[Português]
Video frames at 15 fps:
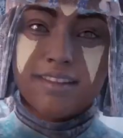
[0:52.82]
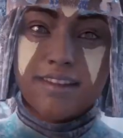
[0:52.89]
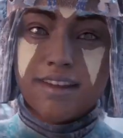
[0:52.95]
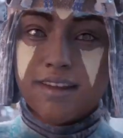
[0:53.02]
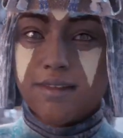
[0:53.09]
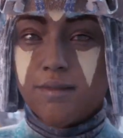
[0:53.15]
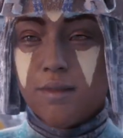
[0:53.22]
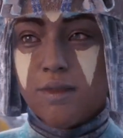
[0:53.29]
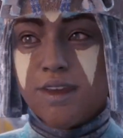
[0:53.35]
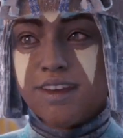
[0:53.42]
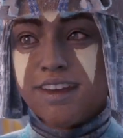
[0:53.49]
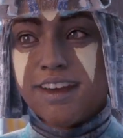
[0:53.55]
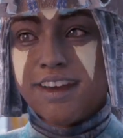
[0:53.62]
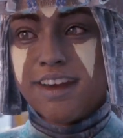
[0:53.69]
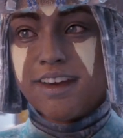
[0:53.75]
Durante a
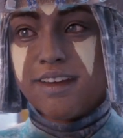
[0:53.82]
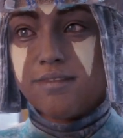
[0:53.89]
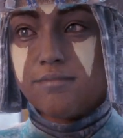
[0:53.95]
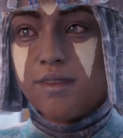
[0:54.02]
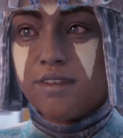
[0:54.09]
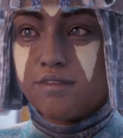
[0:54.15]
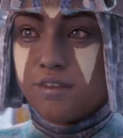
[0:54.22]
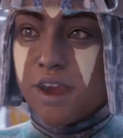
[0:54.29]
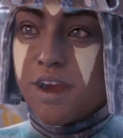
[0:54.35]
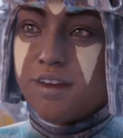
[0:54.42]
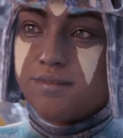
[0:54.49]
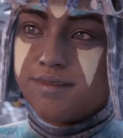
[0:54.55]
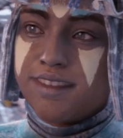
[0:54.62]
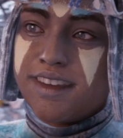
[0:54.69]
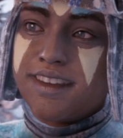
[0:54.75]
guerra, meu pai
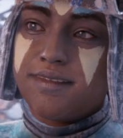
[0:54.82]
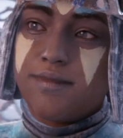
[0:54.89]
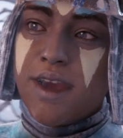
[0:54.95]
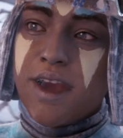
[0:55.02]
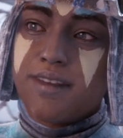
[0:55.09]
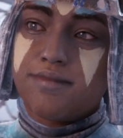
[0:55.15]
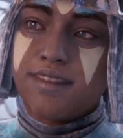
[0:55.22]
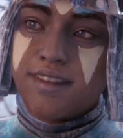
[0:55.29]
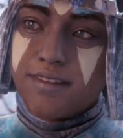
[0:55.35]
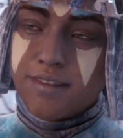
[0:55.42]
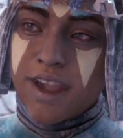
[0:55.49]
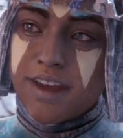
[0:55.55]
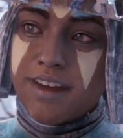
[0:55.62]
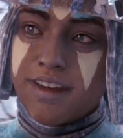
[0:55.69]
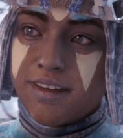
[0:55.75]
os tocava para
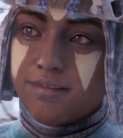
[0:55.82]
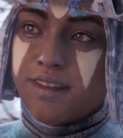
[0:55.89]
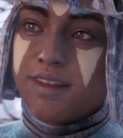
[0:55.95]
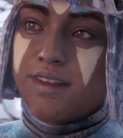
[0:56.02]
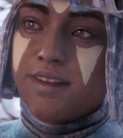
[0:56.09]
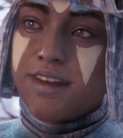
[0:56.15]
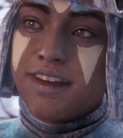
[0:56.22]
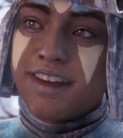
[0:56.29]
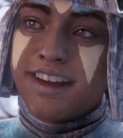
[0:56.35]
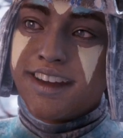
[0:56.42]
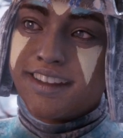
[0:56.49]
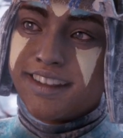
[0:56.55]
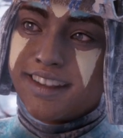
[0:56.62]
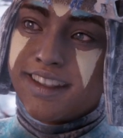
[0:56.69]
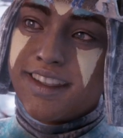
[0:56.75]
reunir os Banuki
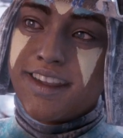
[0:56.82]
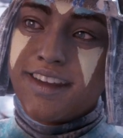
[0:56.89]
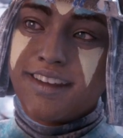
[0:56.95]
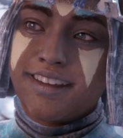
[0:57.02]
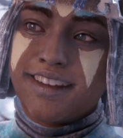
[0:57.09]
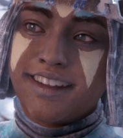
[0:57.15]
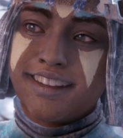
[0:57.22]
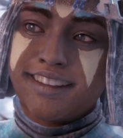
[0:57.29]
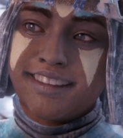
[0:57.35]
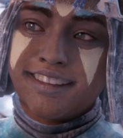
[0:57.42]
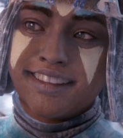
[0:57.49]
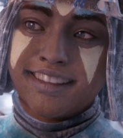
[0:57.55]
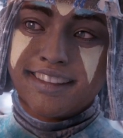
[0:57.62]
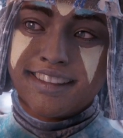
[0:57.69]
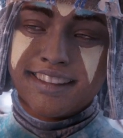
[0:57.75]
contra os Karja
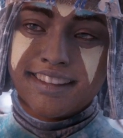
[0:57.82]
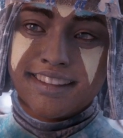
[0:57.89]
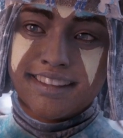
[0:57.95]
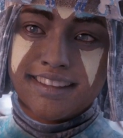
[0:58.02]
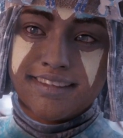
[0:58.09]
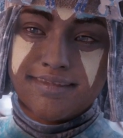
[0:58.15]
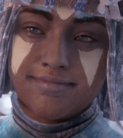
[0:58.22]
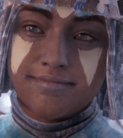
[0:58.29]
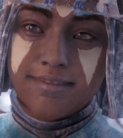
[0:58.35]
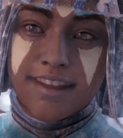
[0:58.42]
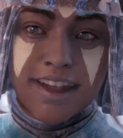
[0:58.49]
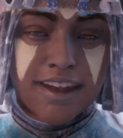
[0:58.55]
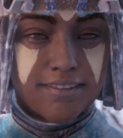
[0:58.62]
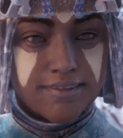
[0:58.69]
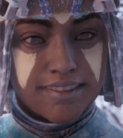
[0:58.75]

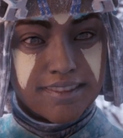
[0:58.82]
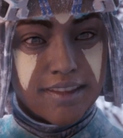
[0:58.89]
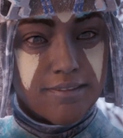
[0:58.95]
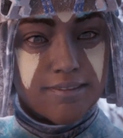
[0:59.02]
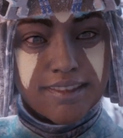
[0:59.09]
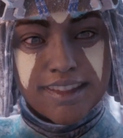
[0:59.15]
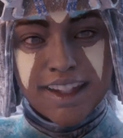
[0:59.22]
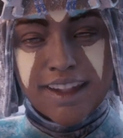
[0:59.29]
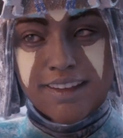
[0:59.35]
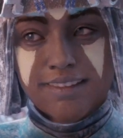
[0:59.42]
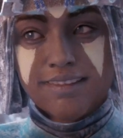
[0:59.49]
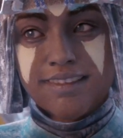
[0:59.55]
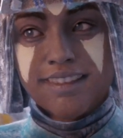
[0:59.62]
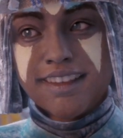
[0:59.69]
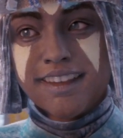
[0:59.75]
Agora sou ritmista.